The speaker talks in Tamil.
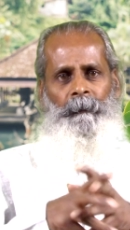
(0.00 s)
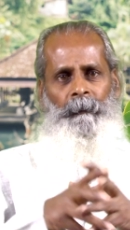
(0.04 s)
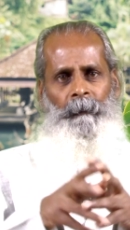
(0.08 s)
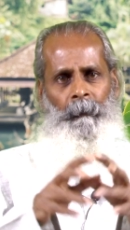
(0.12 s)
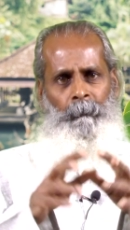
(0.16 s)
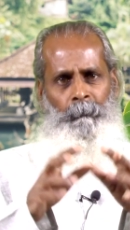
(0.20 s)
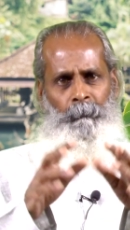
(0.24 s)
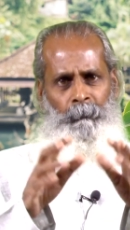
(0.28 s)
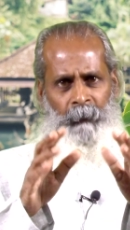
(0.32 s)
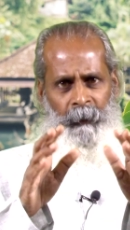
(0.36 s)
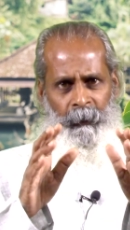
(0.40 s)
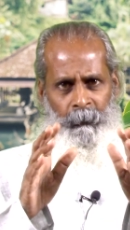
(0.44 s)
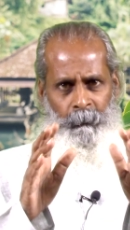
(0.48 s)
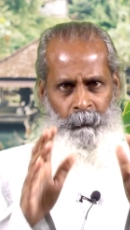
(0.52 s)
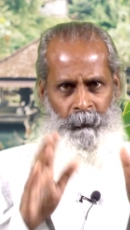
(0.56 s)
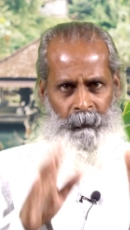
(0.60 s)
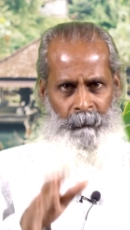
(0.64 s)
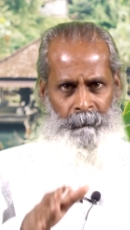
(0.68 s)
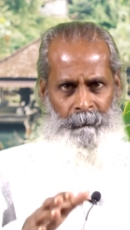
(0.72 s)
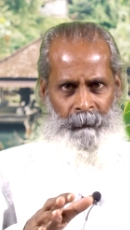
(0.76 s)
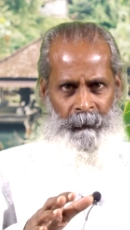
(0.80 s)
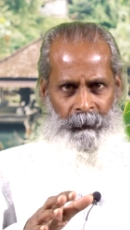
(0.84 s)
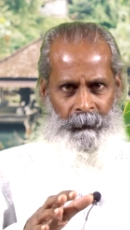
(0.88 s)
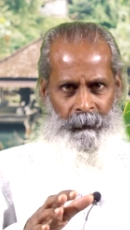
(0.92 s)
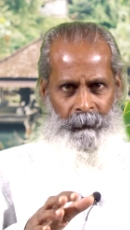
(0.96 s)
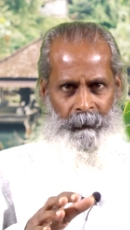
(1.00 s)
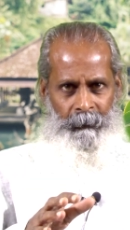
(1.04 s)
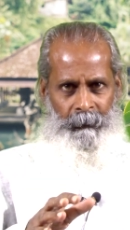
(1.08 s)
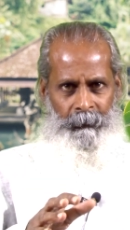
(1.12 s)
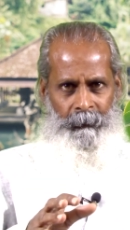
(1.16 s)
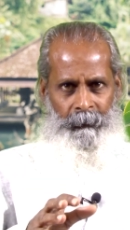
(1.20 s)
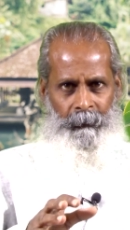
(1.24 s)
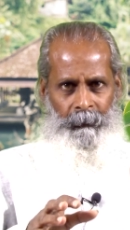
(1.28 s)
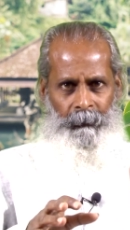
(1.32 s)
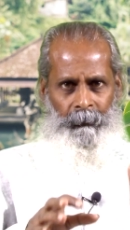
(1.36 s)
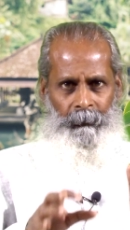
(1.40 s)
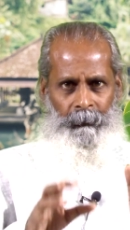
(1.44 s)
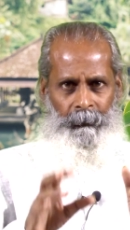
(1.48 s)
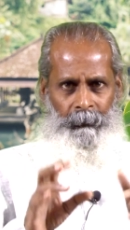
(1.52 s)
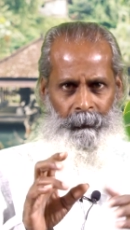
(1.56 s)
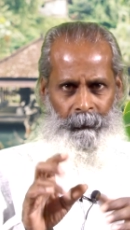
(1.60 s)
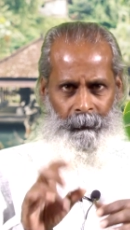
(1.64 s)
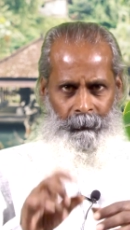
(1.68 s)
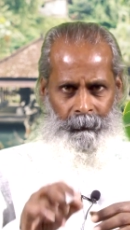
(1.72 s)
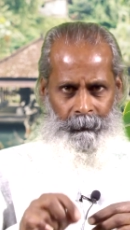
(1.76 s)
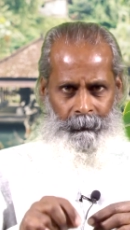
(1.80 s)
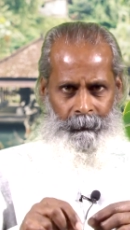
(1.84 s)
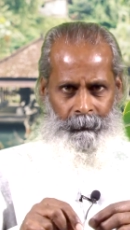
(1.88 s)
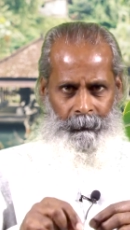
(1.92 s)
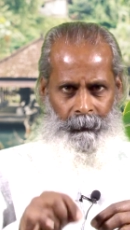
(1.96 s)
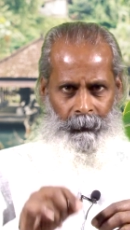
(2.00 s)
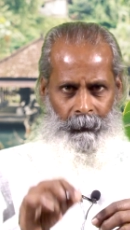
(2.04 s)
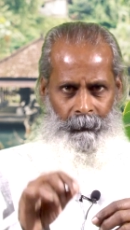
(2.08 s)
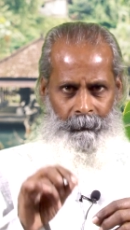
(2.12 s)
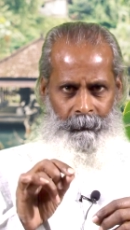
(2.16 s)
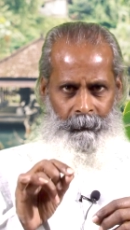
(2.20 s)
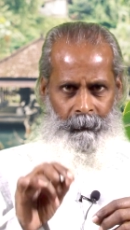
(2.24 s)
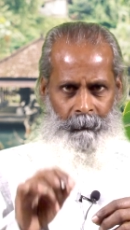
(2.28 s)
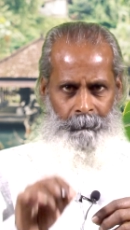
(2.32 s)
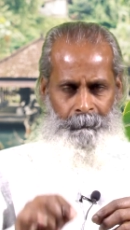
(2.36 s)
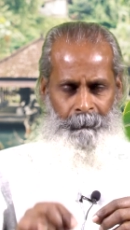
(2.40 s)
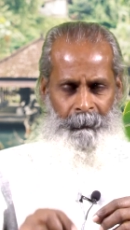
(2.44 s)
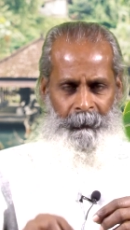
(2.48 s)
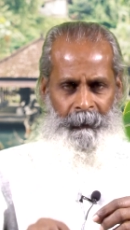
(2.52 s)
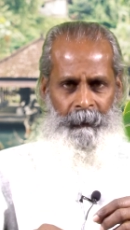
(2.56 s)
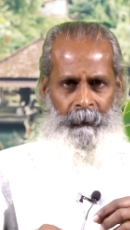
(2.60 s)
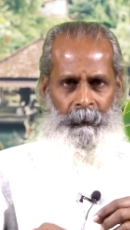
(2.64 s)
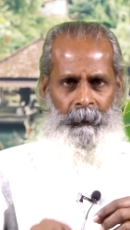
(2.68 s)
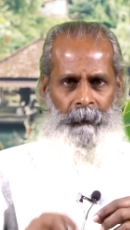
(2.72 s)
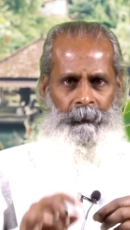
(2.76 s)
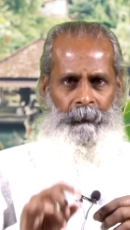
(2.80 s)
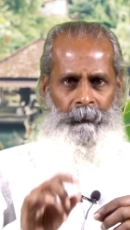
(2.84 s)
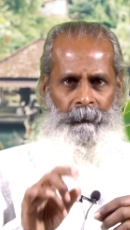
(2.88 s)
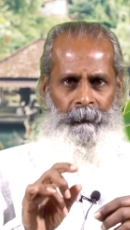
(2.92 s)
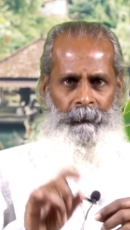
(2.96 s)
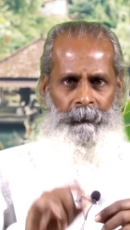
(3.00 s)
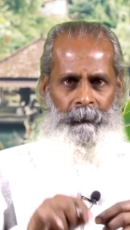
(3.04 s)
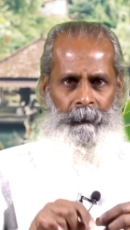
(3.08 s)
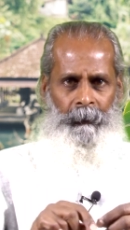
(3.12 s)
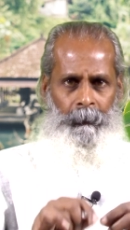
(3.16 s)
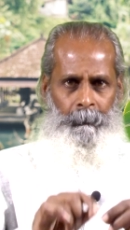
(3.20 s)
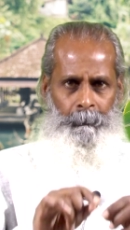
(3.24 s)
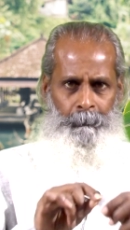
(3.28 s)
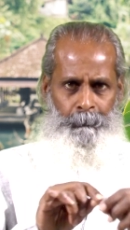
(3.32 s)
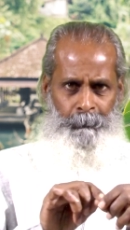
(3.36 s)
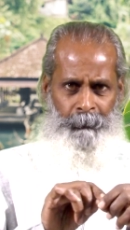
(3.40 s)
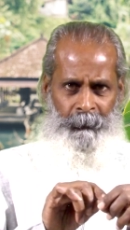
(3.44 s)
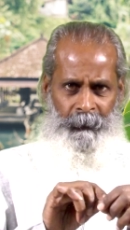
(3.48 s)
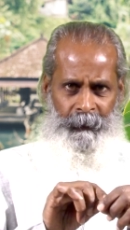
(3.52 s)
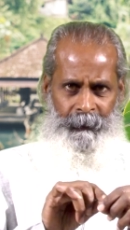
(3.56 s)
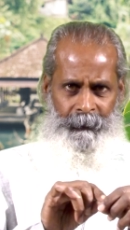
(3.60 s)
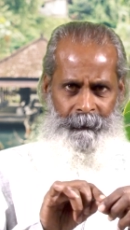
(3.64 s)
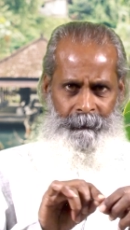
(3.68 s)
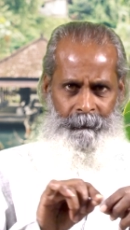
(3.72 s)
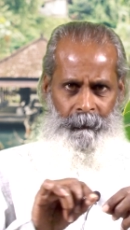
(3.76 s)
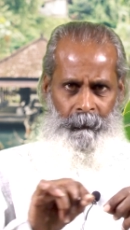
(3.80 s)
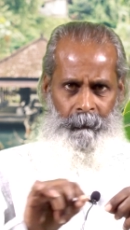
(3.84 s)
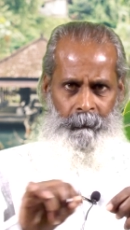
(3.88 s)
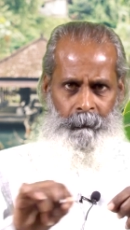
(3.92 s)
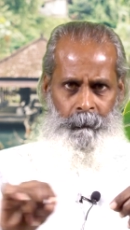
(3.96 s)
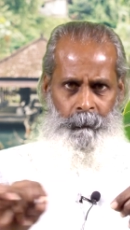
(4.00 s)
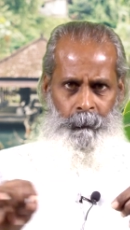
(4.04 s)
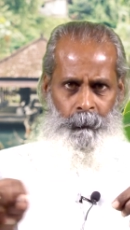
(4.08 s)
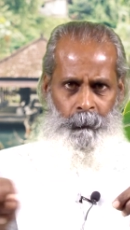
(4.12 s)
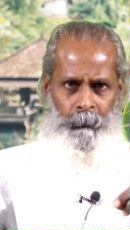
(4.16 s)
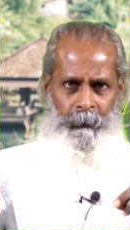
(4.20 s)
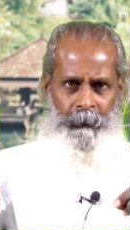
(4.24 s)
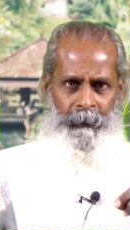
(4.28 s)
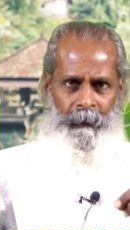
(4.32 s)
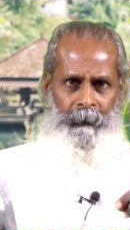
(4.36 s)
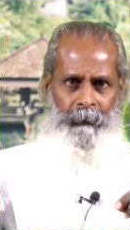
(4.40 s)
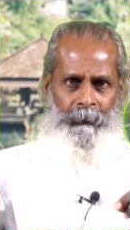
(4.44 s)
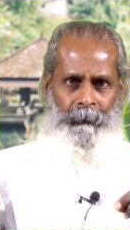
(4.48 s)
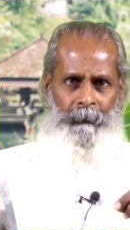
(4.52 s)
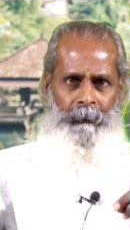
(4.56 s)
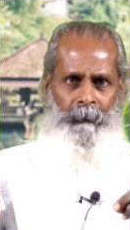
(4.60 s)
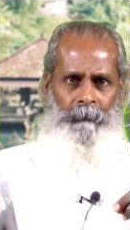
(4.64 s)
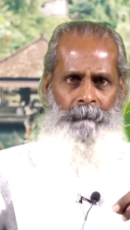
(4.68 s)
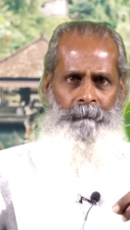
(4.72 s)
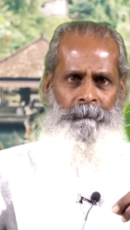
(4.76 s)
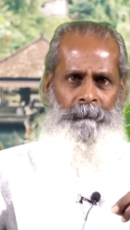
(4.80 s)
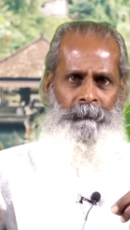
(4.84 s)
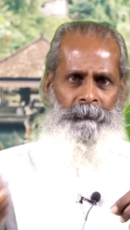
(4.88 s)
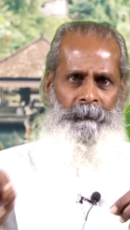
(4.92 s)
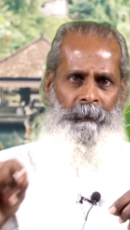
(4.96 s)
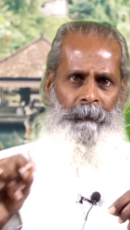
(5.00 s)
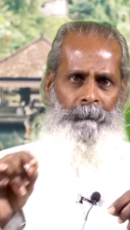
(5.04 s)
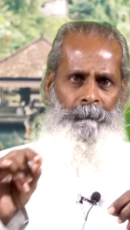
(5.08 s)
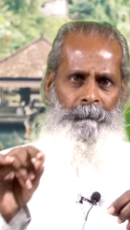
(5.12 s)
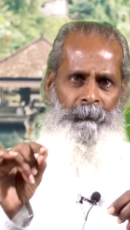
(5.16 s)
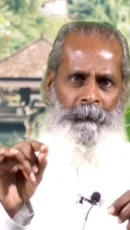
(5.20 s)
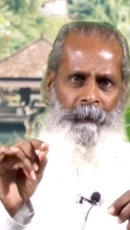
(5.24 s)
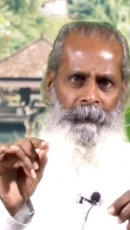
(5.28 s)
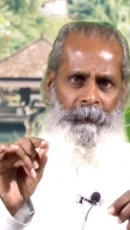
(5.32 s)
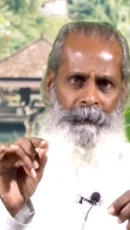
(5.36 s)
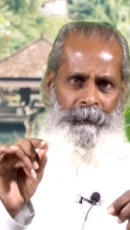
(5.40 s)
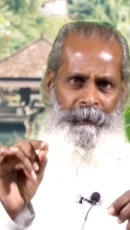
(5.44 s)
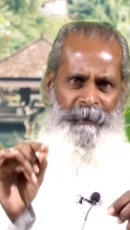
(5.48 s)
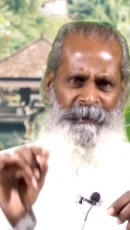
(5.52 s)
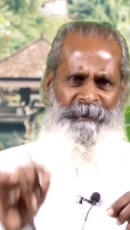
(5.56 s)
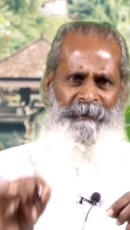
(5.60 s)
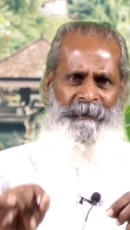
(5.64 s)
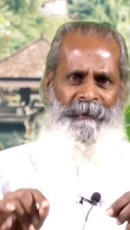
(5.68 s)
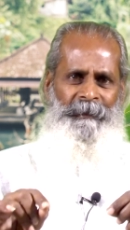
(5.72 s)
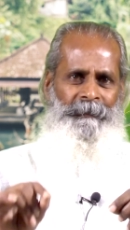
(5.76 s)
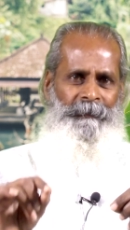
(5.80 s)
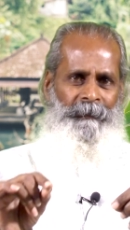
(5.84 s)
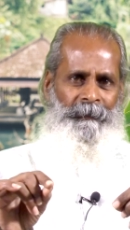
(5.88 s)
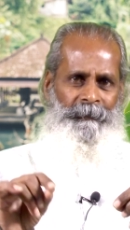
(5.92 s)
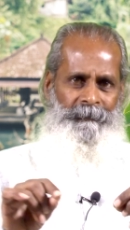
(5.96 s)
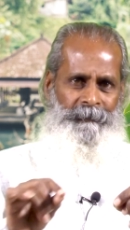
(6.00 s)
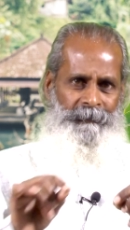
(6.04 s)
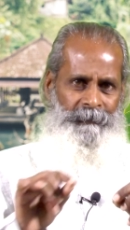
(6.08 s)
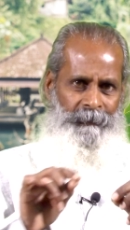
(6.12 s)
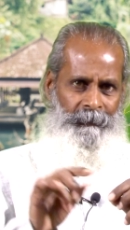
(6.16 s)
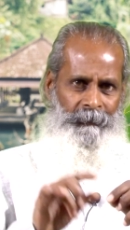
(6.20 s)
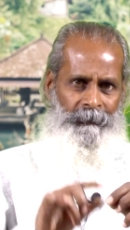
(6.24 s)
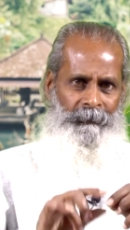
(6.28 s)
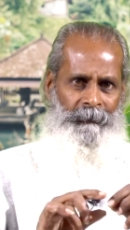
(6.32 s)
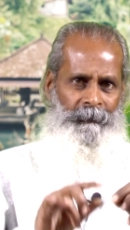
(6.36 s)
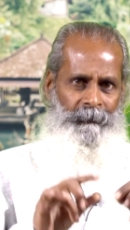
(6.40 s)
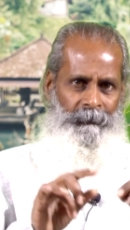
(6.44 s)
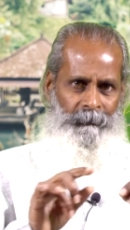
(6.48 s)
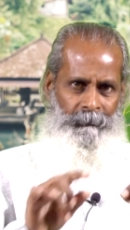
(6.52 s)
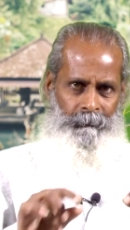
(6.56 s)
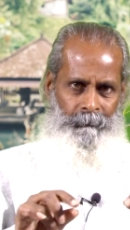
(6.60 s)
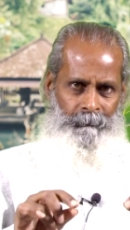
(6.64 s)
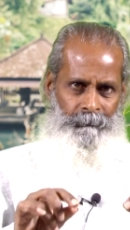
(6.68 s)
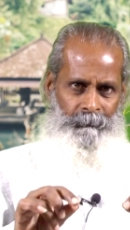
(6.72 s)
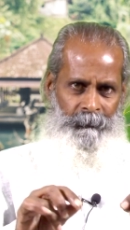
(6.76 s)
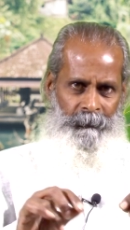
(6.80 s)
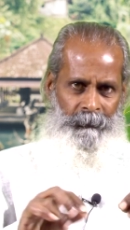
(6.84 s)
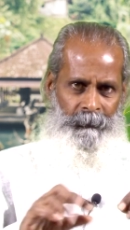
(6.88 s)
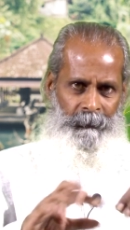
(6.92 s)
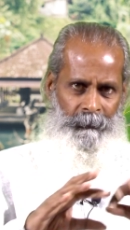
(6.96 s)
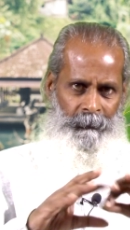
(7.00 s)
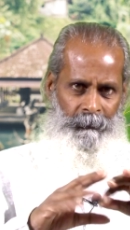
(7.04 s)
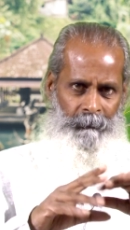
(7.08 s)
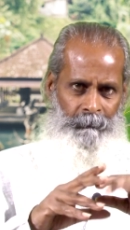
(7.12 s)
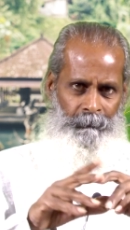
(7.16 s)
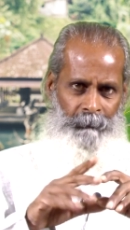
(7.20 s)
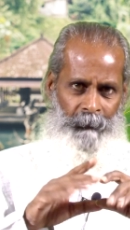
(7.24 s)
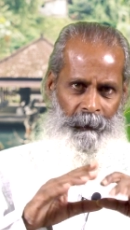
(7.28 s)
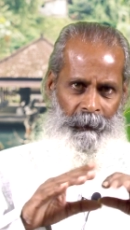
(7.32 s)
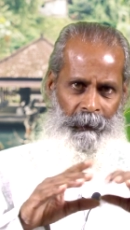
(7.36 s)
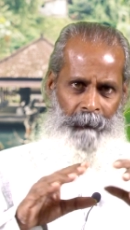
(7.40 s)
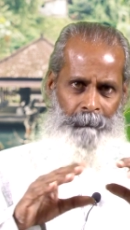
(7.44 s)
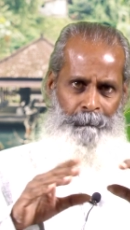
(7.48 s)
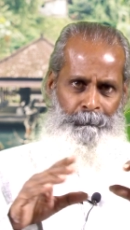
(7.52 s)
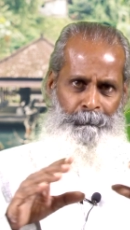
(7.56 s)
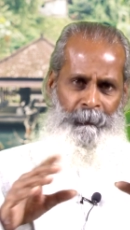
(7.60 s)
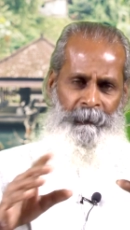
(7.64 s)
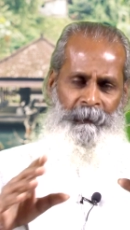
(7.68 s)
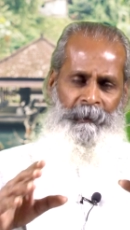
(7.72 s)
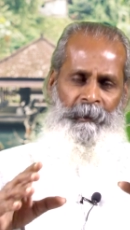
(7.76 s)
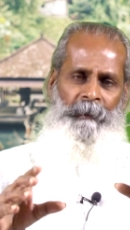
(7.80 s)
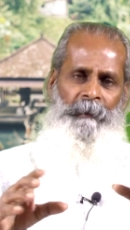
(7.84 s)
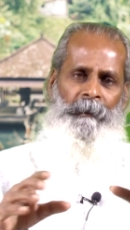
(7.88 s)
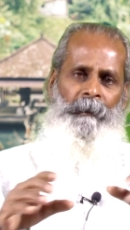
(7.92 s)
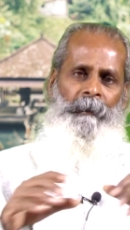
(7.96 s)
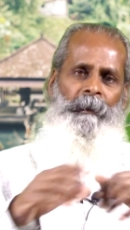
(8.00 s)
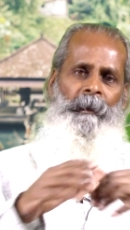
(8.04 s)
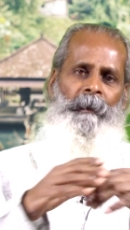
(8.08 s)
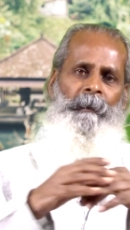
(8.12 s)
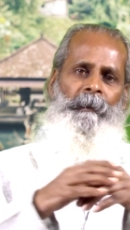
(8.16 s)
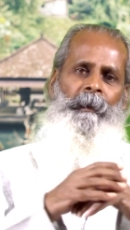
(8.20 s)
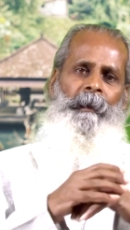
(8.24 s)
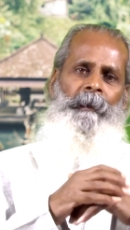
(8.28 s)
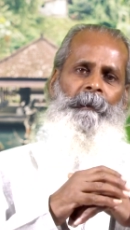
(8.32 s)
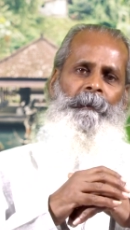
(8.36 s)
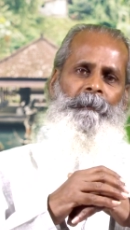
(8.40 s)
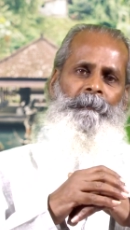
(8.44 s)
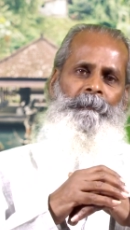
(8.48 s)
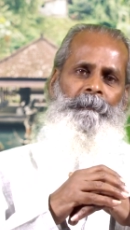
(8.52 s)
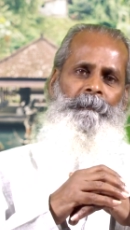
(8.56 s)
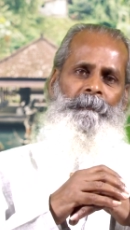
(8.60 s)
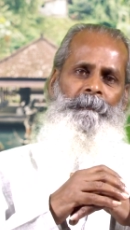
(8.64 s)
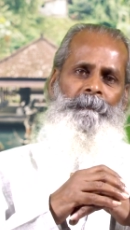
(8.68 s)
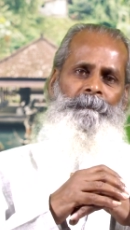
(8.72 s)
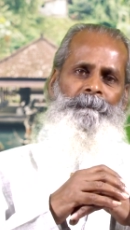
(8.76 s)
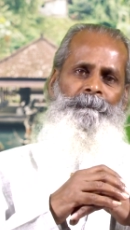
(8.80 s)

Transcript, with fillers: நம்முடைய உடம்பில் இருக்கிற அதிகப்படியான நீரை பிரிக்கக்கூடிய இடம் நம்முடைய கிட்னி தான் சிறுநீரகம் வலை பின்னல்களால் ஆனது